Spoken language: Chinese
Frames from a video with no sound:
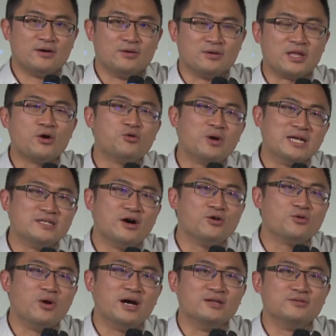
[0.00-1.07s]
我当过外交
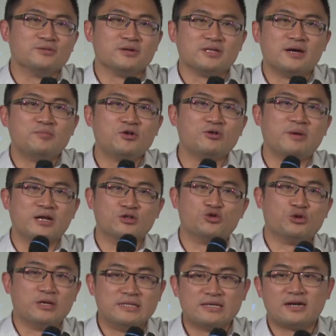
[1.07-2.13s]
官，所以他们会把
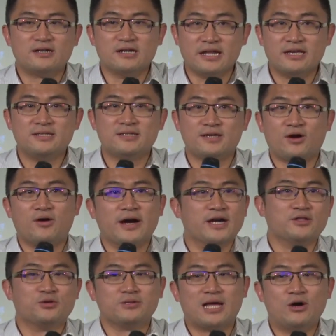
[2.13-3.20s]
全家人，连小孩
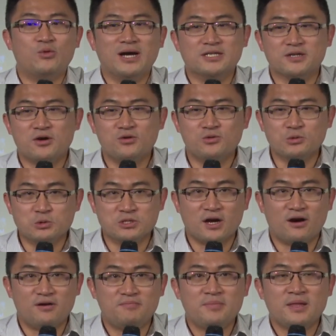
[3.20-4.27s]
都拿外交护
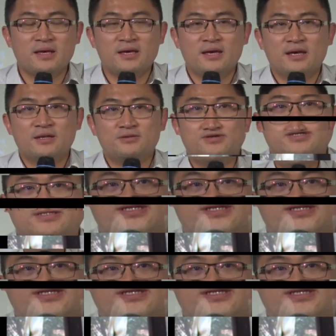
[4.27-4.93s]
照。所以